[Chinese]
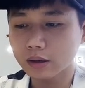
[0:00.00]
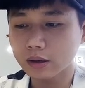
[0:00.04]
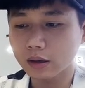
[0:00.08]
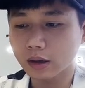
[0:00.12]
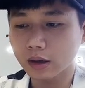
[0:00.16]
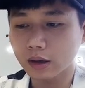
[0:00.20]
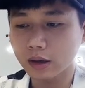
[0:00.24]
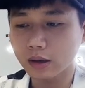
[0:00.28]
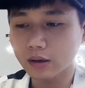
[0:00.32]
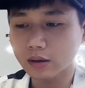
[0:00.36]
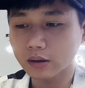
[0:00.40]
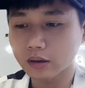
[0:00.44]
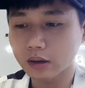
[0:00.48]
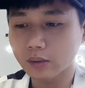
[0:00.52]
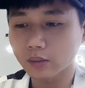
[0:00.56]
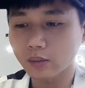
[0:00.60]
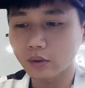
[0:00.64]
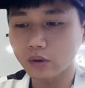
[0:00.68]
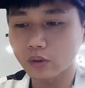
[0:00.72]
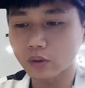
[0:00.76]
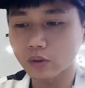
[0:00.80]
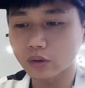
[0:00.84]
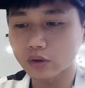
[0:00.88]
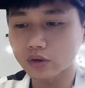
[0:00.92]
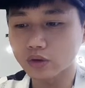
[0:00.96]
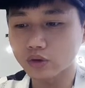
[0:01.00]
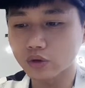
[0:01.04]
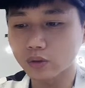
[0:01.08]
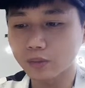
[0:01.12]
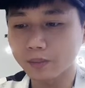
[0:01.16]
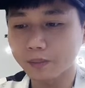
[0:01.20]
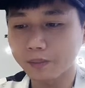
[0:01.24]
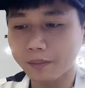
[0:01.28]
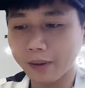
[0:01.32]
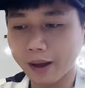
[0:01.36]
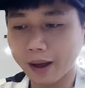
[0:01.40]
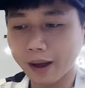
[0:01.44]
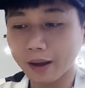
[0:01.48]
啊，那么我就
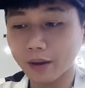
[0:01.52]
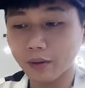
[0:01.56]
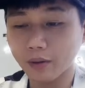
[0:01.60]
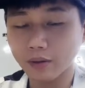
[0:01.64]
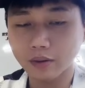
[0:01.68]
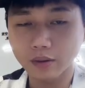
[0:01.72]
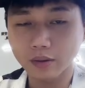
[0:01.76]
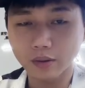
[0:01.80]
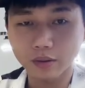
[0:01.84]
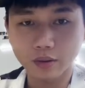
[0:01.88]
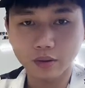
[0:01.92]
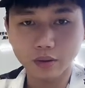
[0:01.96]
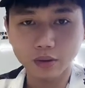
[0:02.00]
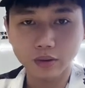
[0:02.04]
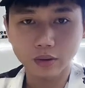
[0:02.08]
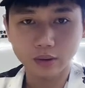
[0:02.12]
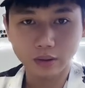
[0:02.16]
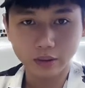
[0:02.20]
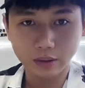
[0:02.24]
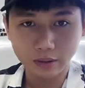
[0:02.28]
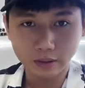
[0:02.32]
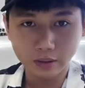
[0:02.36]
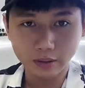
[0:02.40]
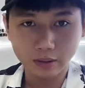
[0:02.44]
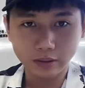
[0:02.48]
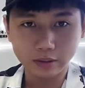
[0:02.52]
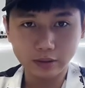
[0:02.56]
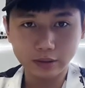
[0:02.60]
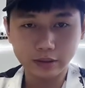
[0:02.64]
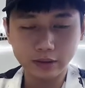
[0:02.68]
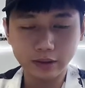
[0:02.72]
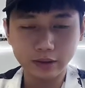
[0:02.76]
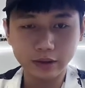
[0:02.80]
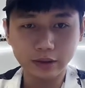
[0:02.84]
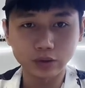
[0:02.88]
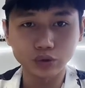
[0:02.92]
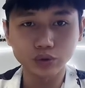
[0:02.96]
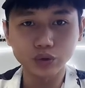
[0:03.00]
把
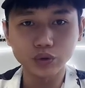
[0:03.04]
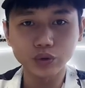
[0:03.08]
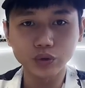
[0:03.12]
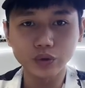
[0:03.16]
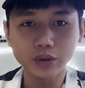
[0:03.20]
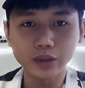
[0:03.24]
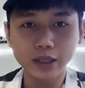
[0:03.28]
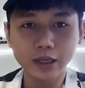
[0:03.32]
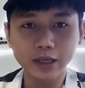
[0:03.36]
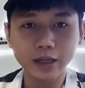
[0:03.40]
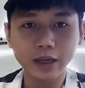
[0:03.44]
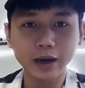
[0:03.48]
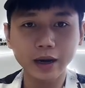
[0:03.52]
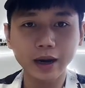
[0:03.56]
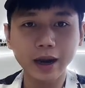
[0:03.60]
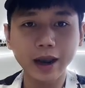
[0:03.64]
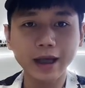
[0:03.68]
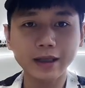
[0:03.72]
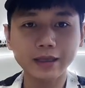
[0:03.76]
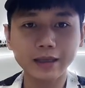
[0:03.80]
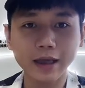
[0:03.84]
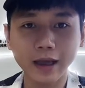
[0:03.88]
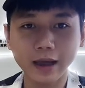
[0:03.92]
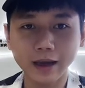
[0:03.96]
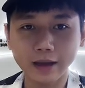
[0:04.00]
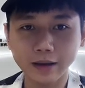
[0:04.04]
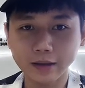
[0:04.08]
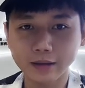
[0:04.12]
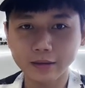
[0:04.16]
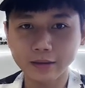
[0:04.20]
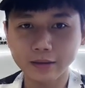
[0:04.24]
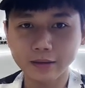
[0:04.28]
这个区间呢拉大，